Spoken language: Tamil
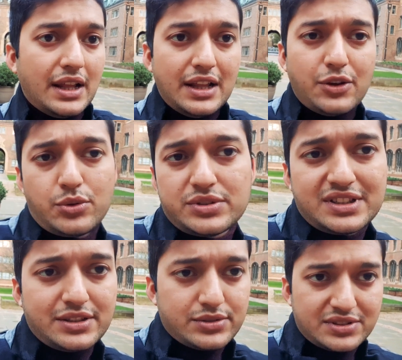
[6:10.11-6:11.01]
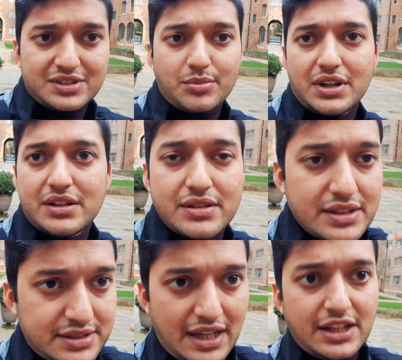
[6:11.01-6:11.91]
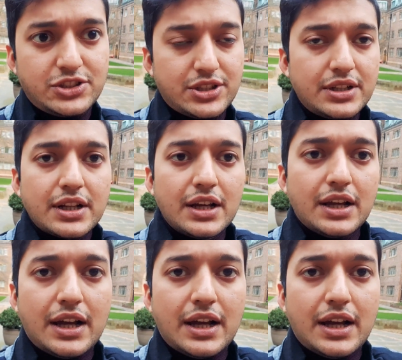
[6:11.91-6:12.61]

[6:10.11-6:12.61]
எல்லா யூனிவர்சிட்டிஸும் சிம்லர் இட்ஸ் ஏன்ஷியன்ட்